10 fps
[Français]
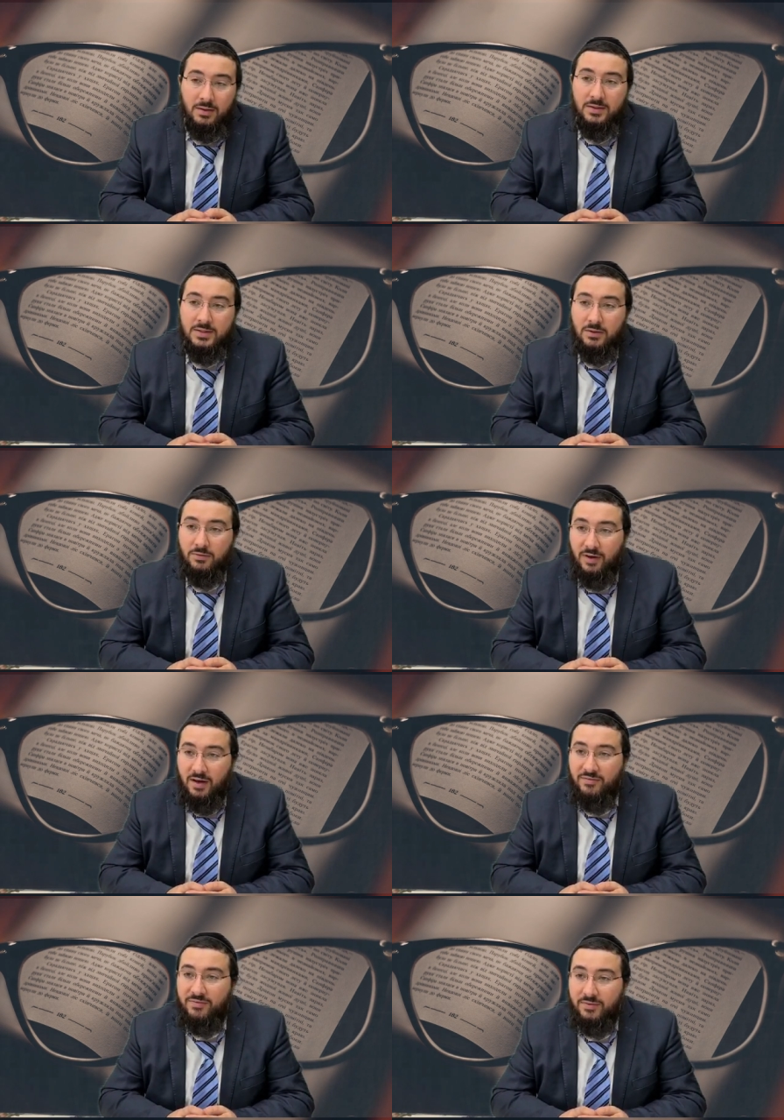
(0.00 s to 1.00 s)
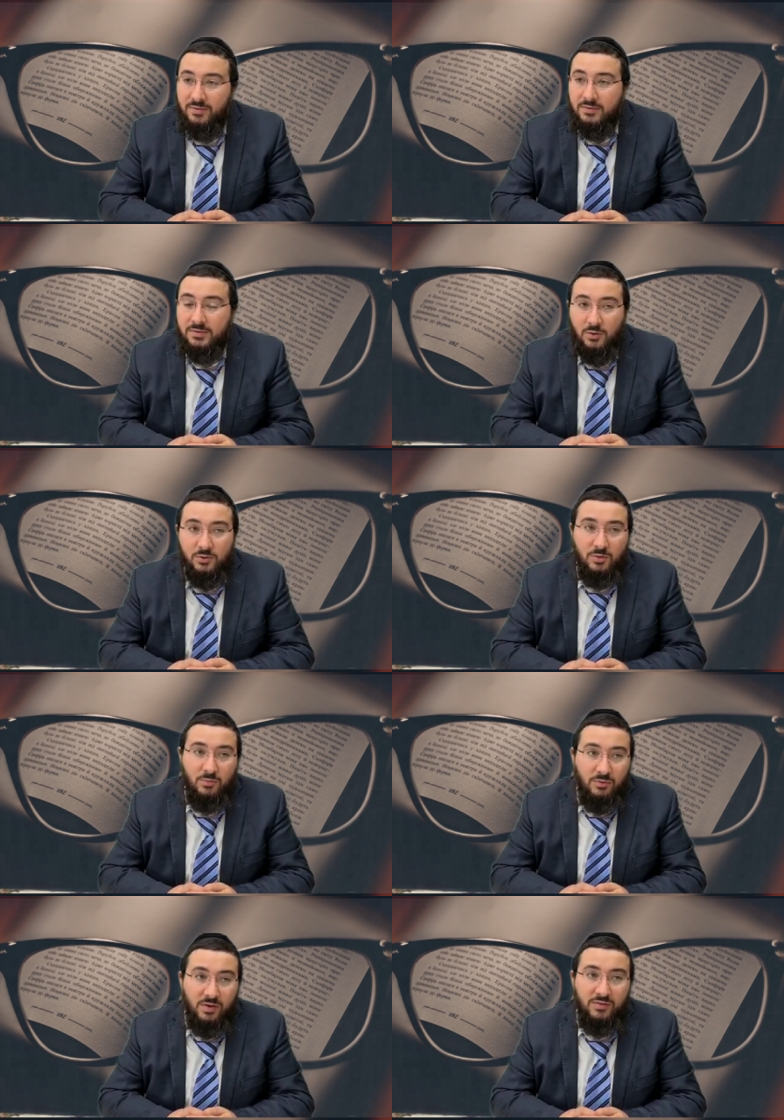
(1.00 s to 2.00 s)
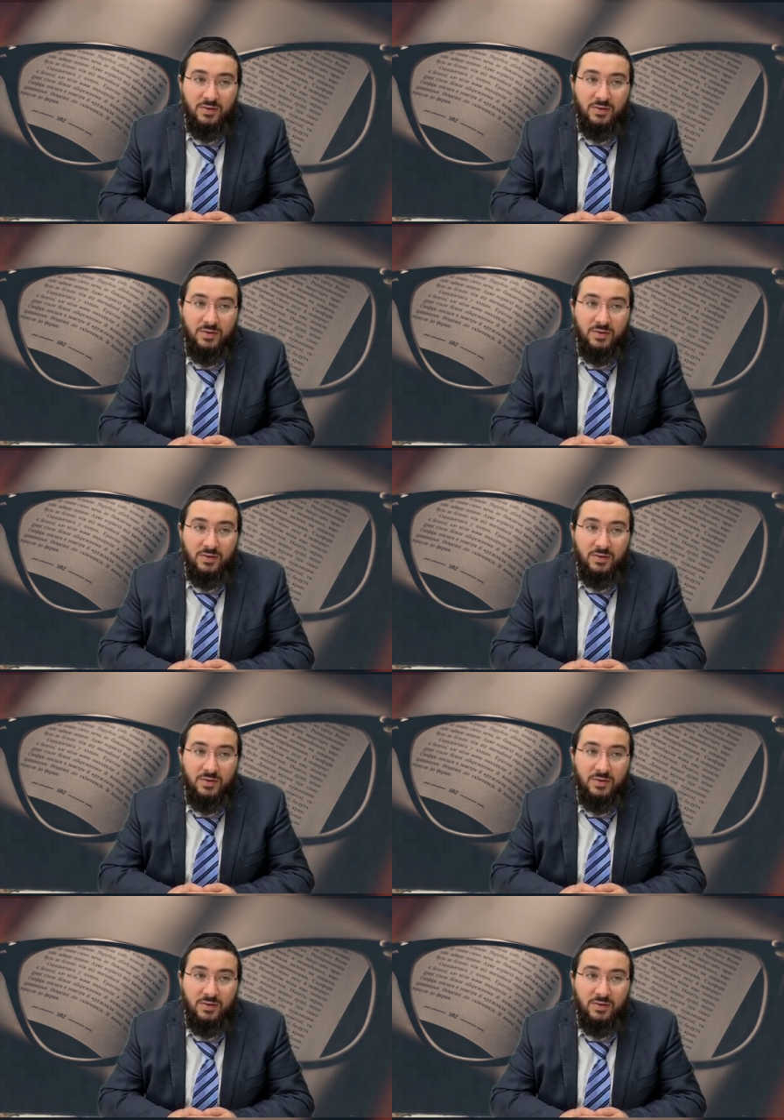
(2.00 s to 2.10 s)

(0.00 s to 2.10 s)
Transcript: c'est le Vav, ça ressemble au Vav